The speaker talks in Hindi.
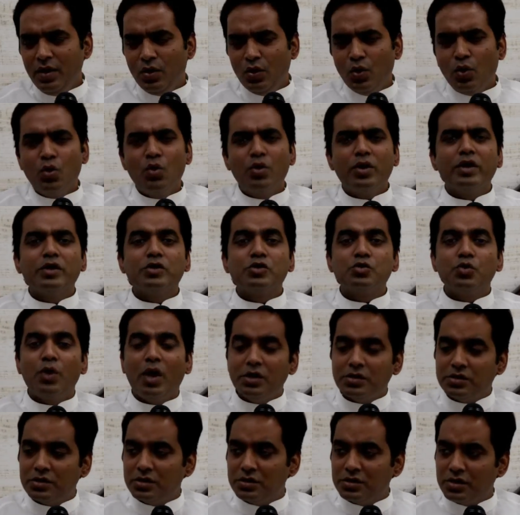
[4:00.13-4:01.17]
लोगों के
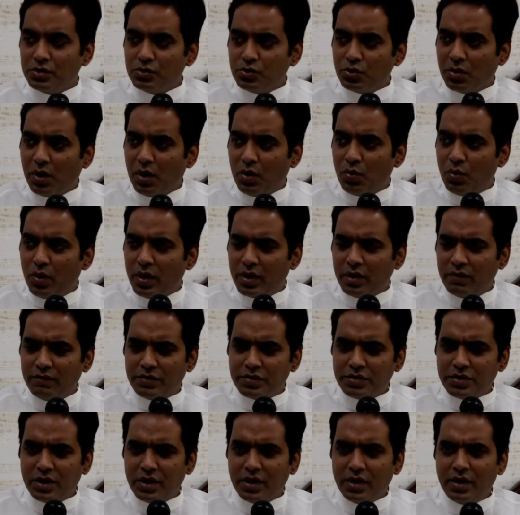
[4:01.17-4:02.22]
स्वास्थ्य से जुड़ा हुआ यह
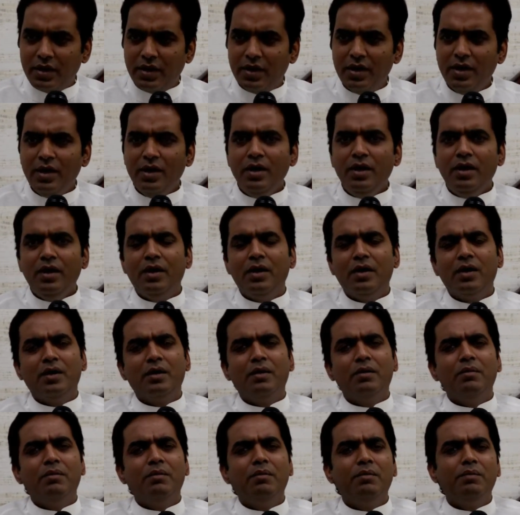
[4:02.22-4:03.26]
विषय
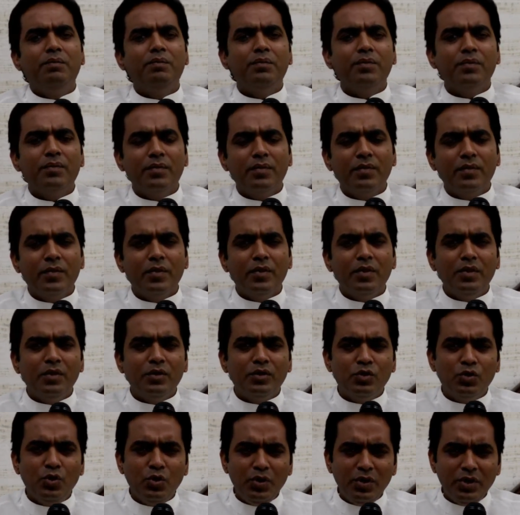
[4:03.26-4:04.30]
है
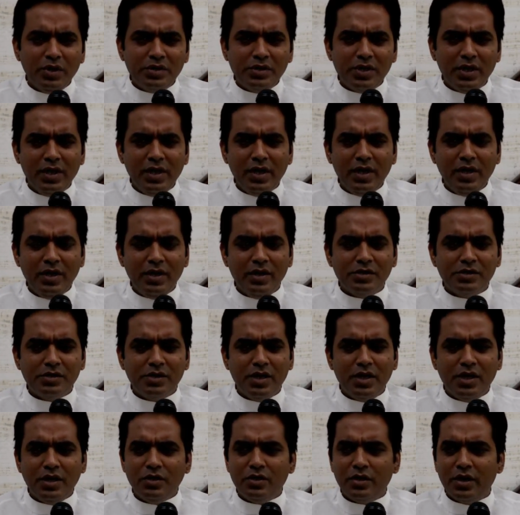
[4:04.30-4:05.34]
तो इसीलिए
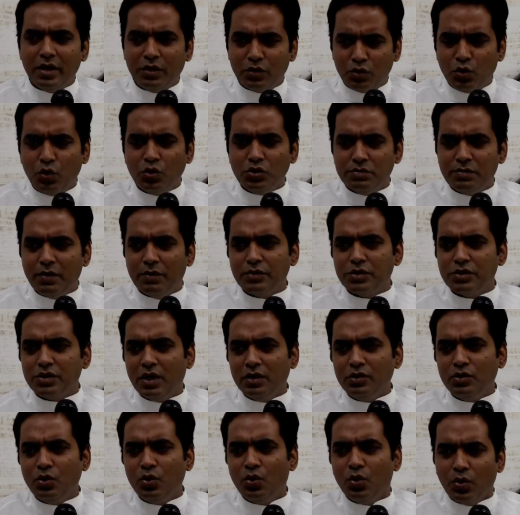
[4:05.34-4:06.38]
इसकी एक ठोस
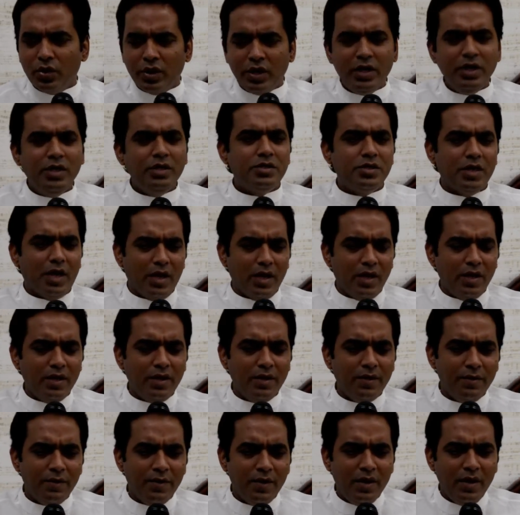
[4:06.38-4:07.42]
व्यवस्था तो होनी ही चाहिए
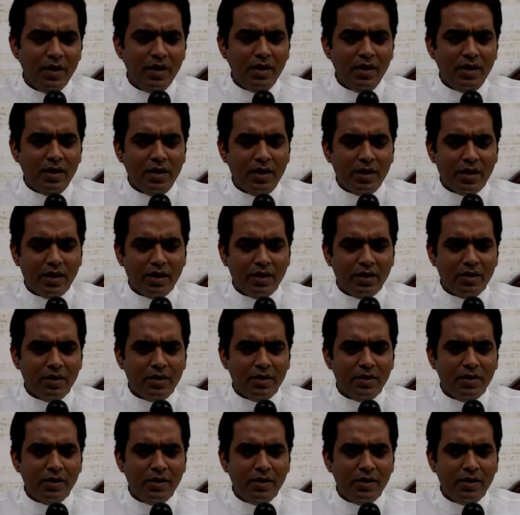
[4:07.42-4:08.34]
लेकिन